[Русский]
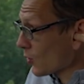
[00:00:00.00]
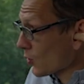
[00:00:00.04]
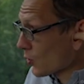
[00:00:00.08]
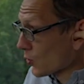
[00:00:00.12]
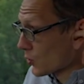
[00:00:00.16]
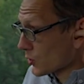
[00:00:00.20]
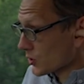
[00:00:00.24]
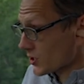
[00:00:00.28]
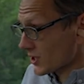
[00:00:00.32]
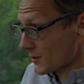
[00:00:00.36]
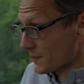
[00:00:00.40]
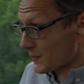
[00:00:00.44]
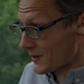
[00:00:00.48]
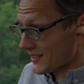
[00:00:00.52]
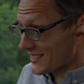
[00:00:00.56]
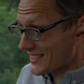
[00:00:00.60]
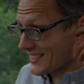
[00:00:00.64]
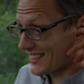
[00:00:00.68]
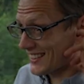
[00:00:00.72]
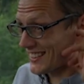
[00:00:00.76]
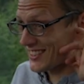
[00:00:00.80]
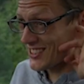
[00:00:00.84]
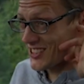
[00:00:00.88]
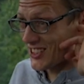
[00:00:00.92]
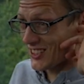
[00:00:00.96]
уши
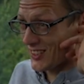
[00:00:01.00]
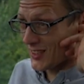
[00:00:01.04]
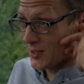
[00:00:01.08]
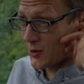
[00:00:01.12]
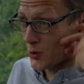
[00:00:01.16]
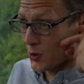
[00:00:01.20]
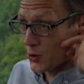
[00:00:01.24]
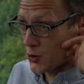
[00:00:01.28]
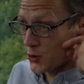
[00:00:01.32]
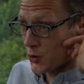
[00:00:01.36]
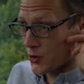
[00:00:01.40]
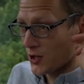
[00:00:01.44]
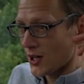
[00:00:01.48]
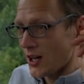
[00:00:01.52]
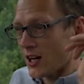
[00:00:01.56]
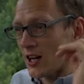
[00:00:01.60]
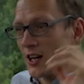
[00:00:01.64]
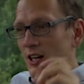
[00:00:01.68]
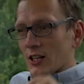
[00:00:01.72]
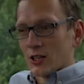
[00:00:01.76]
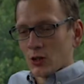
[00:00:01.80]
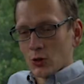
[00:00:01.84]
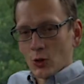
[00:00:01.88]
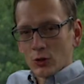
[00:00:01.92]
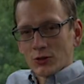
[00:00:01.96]
подзаложило чуть-чуть,
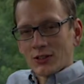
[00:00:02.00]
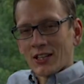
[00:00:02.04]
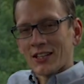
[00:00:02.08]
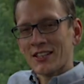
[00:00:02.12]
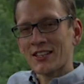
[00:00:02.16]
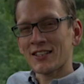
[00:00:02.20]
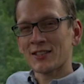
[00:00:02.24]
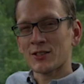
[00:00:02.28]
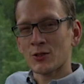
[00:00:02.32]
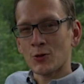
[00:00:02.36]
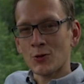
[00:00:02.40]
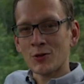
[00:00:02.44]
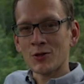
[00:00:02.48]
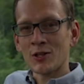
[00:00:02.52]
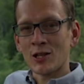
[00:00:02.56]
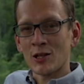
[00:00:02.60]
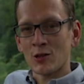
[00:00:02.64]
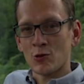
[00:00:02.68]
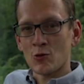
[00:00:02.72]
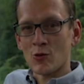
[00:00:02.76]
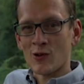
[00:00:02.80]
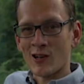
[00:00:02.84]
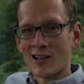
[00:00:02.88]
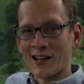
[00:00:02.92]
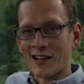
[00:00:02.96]
но
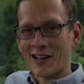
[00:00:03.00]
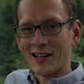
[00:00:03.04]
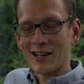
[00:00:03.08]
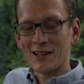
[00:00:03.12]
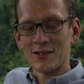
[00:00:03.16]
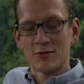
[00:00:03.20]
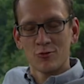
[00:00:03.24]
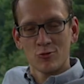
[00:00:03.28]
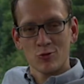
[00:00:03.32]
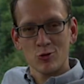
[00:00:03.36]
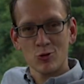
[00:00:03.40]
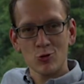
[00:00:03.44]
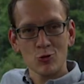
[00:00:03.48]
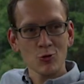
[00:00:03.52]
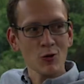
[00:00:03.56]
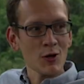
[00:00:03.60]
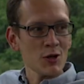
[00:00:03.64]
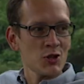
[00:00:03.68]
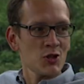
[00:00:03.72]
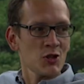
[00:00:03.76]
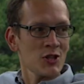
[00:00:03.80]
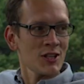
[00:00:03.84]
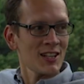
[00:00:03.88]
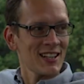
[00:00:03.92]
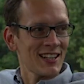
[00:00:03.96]
традиционно дорого. В
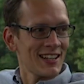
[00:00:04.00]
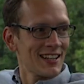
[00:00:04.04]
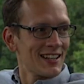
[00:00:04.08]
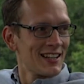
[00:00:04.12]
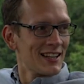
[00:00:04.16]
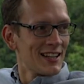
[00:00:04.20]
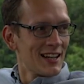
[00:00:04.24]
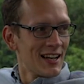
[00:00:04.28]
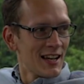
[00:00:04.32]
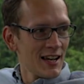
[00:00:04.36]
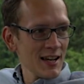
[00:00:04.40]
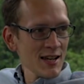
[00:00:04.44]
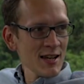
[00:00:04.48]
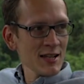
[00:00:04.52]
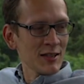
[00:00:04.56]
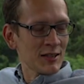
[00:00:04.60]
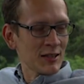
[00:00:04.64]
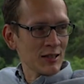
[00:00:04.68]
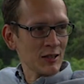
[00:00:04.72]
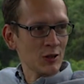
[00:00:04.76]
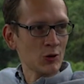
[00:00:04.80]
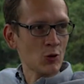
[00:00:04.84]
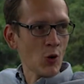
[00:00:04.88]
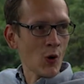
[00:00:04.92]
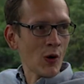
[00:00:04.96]
Сочи
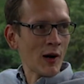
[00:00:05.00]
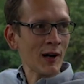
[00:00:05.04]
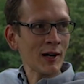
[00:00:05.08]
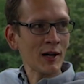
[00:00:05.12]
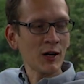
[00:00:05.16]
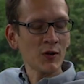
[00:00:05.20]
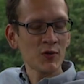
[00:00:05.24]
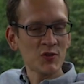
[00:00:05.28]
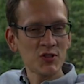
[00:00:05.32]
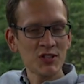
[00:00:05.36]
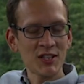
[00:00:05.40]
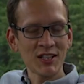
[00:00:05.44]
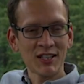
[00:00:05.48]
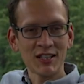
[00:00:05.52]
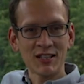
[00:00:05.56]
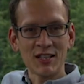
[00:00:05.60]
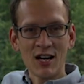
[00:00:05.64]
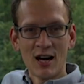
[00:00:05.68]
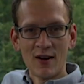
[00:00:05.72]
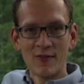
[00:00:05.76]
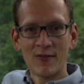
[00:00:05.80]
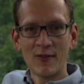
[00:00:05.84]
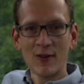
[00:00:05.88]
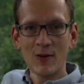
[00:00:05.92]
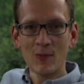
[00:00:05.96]
это дорого
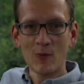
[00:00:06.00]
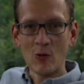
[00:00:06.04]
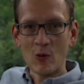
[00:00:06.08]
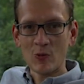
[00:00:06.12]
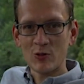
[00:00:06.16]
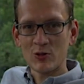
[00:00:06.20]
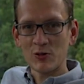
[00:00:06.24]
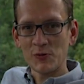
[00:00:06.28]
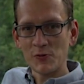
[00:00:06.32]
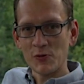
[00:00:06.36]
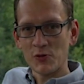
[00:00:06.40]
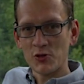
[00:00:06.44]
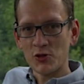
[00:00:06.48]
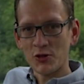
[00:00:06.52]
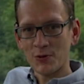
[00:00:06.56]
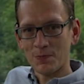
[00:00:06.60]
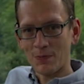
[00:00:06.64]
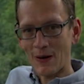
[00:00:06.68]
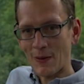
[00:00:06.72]
всегда, в любом случае.